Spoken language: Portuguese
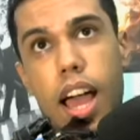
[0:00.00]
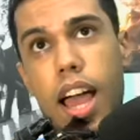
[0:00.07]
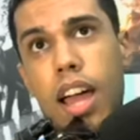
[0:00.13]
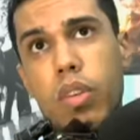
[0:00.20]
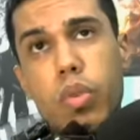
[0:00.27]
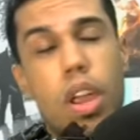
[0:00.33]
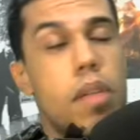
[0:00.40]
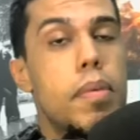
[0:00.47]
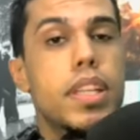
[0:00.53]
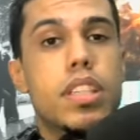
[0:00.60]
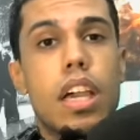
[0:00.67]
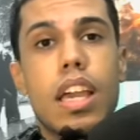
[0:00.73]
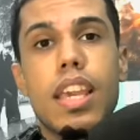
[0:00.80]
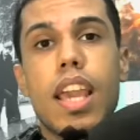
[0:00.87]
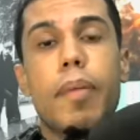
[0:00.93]
A
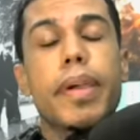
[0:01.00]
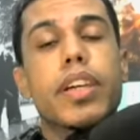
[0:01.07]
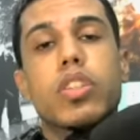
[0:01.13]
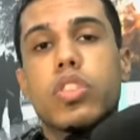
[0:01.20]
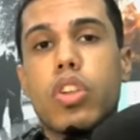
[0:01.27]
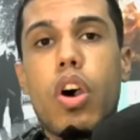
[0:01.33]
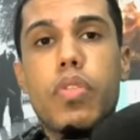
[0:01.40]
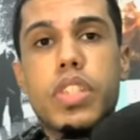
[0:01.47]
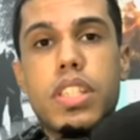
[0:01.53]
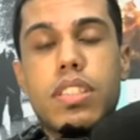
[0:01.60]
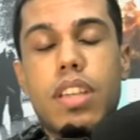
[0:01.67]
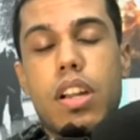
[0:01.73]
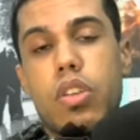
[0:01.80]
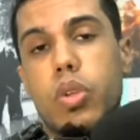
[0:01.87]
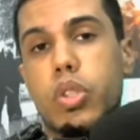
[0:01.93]
Remedy e a Microsoft
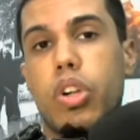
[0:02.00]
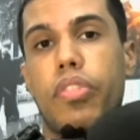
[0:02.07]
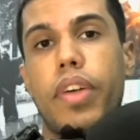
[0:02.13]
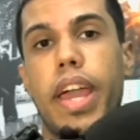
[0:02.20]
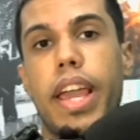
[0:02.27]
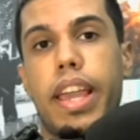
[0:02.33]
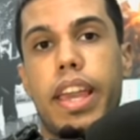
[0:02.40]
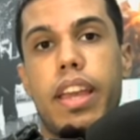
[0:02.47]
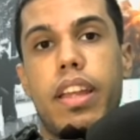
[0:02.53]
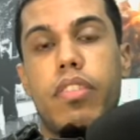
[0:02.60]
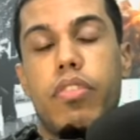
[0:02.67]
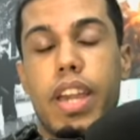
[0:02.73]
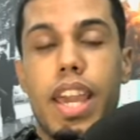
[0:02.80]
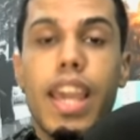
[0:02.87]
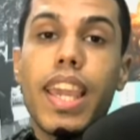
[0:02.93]
disseram que o jogo vai, requer,
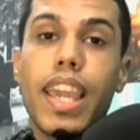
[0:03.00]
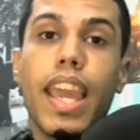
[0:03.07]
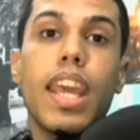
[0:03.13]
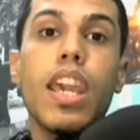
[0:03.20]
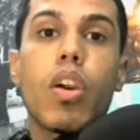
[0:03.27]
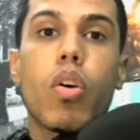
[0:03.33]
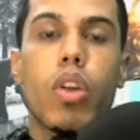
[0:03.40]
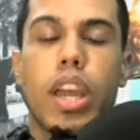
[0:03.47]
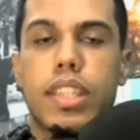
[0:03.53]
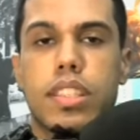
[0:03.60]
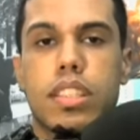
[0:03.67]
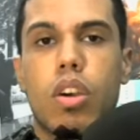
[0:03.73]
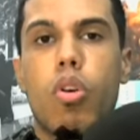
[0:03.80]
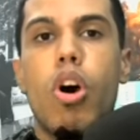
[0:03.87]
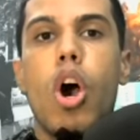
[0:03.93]
vai requerir
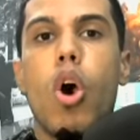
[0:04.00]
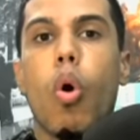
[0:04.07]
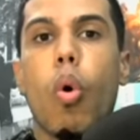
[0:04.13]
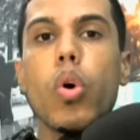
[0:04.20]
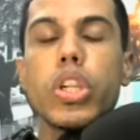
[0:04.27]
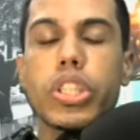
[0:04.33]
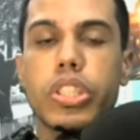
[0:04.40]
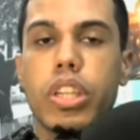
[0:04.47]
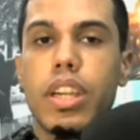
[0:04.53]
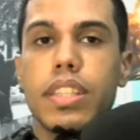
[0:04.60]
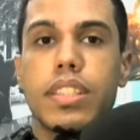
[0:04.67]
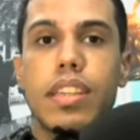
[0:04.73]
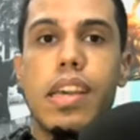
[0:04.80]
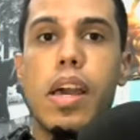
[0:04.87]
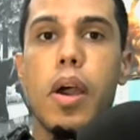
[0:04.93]
conexão
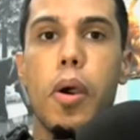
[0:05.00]
constante